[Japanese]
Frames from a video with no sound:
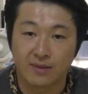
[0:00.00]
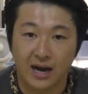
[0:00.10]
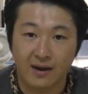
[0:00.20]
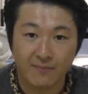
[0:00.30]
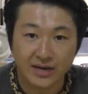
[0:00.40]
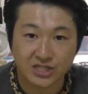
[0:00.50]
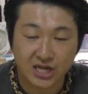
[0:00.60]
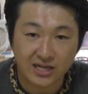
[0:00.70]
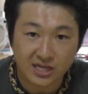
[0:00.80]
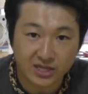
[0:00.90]
あんまり時
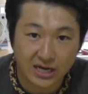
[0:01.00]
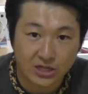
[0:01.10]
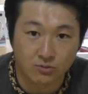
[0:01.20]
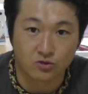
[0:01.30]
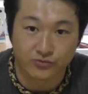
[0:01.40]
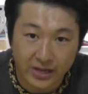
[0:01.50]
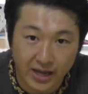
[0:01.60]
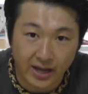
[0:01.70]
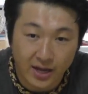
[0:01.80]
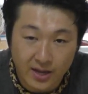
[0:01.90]
間経ってないと思うん
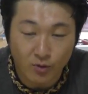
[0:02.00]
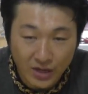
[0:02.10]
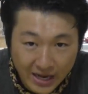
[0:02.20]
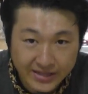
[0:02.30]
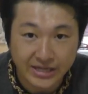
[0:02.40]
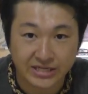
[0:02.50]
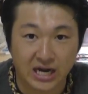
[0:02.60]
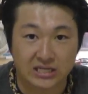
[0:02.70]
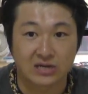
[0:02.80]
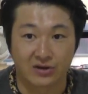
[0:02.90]
で、もう慣れてきた
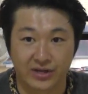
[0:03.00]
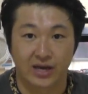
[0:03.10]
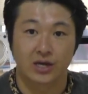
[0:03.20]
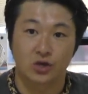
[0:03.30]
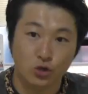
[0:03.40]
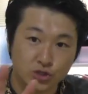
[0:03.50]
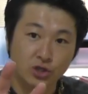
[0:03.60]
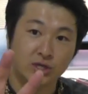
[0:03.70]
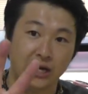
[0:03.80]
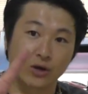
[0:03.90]
方はね、
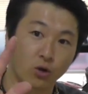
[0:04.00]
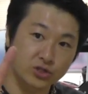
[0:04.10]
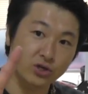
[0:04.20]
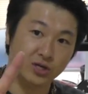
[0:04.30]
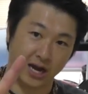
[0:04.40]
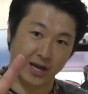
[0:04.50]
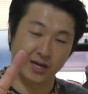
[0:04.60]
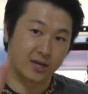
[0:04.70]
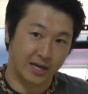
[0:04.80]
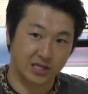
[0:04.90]
40回50回
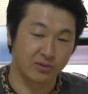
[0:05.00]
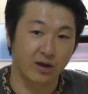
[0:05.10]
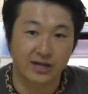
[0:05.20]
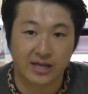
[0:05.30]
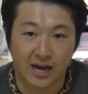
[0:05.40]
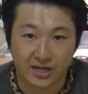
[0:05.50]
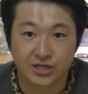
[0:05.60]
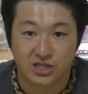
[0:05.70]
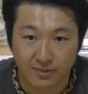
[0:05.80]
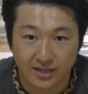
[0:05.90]
やってもらえたら
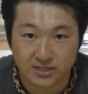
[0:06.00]
効きま